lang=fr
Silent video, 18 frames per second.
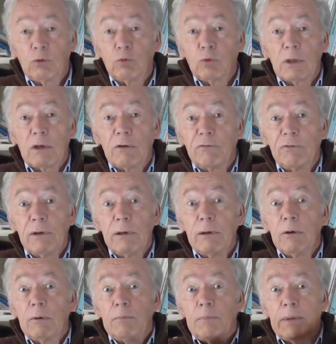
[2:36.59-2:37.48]
tout à
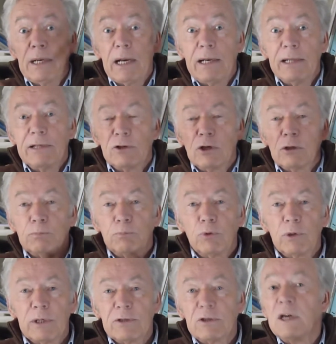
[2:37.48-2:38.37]
fait pénalisante
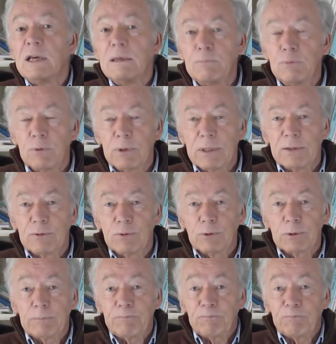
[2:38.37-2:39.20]
pour les uns et pour les autres.